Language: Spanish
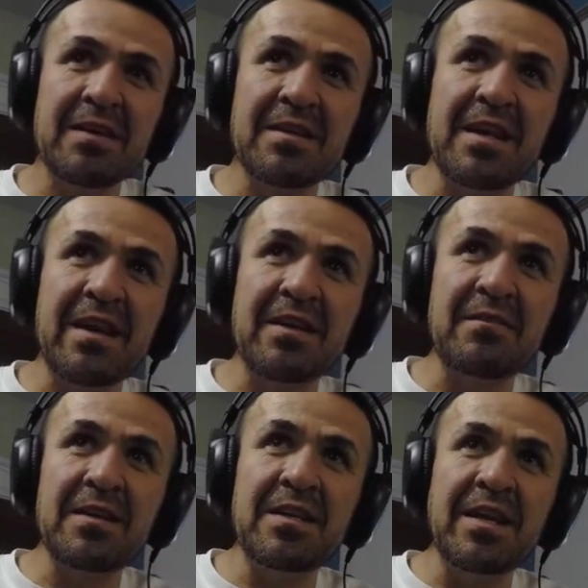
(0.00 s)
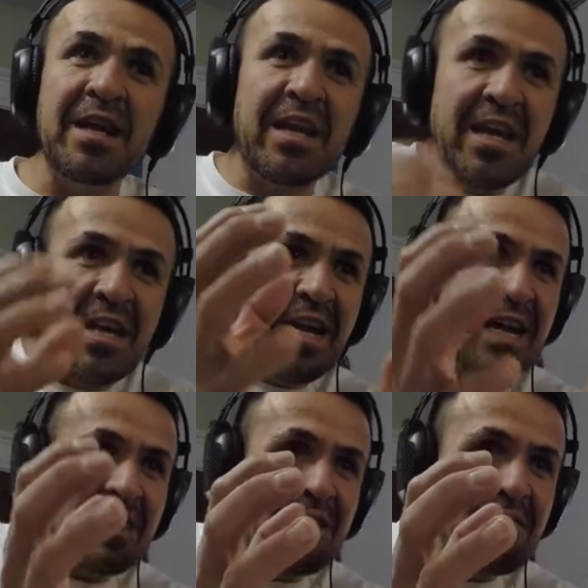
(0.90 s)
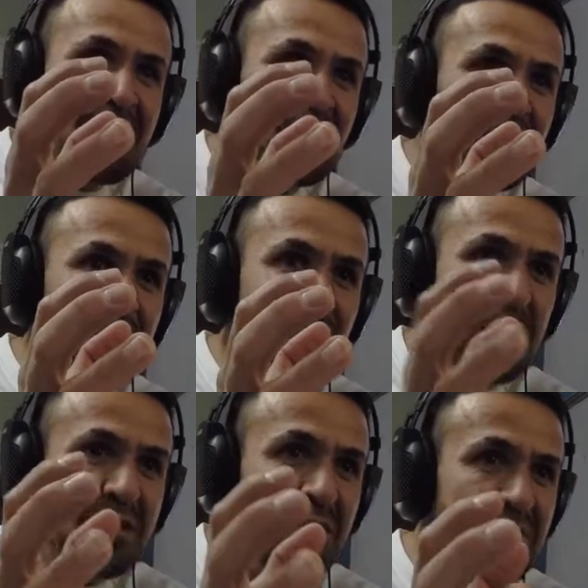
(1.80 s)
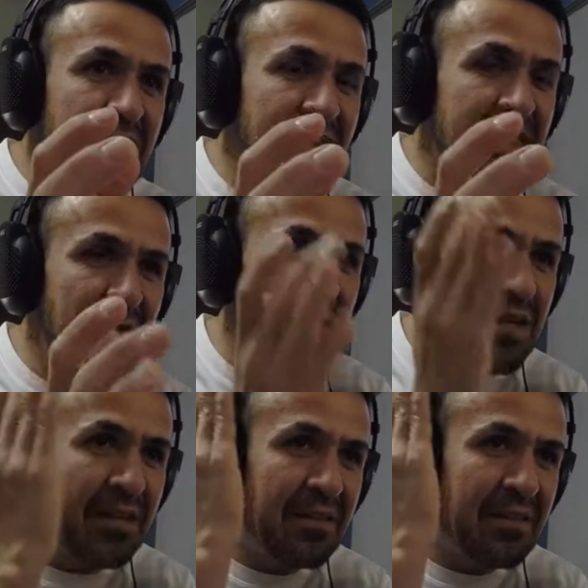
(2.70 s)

la, la, energía negativa o los pensamientos negativos que